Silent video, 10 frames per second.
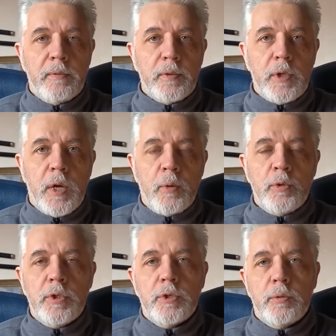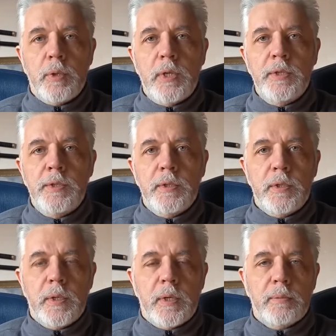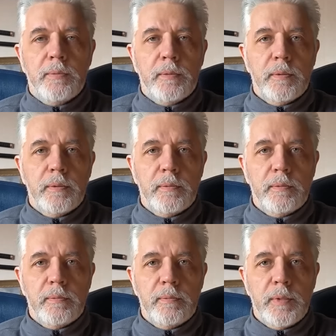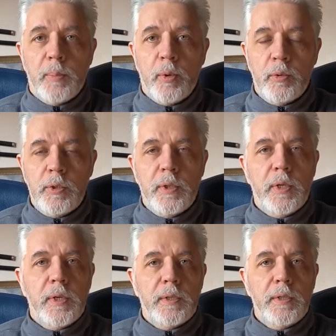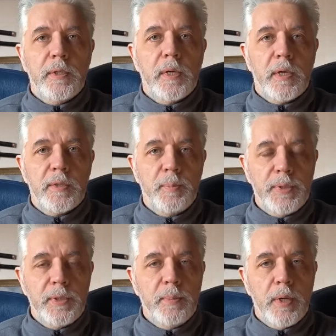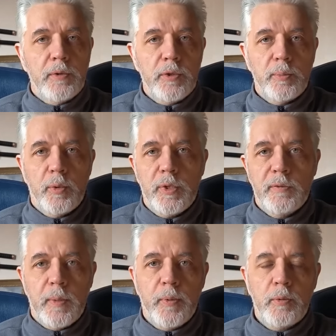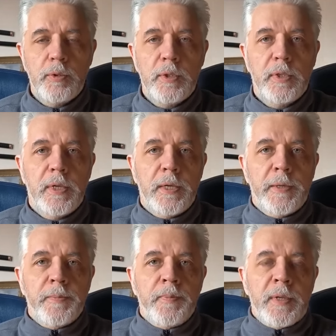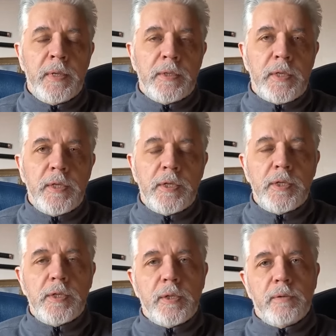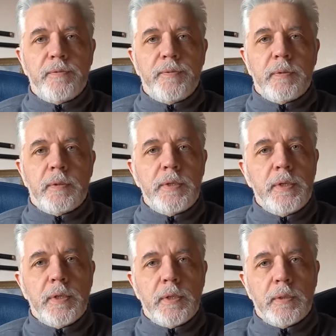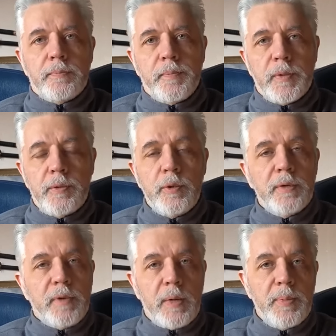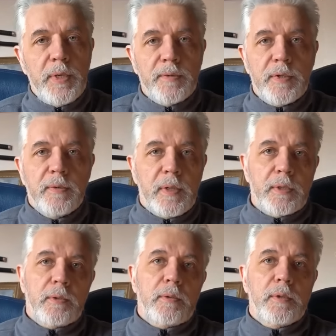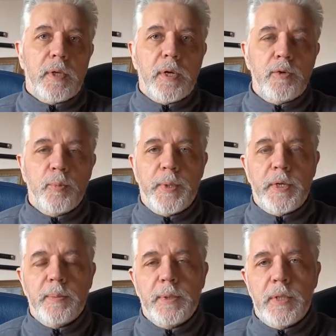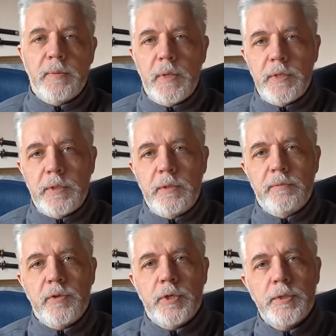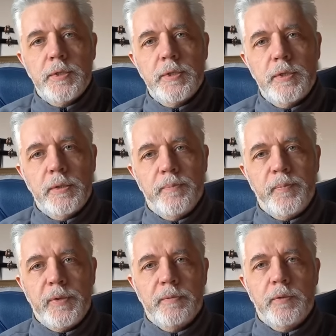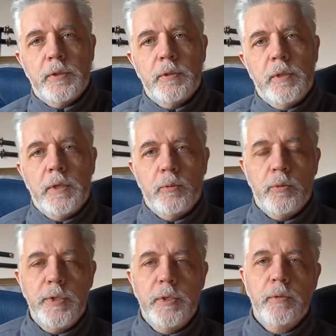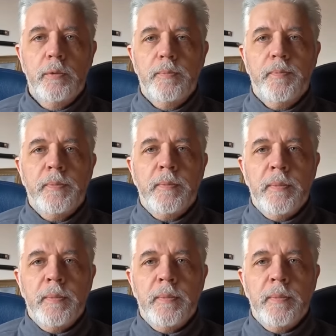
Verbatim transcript: Вот хорошая журналистика, э, добротная и как раз поднимающая многие вопросы, содержится в книгах Юрия Воробьевского, которую я хочу порекомендовать, и в частности вот эту книгу –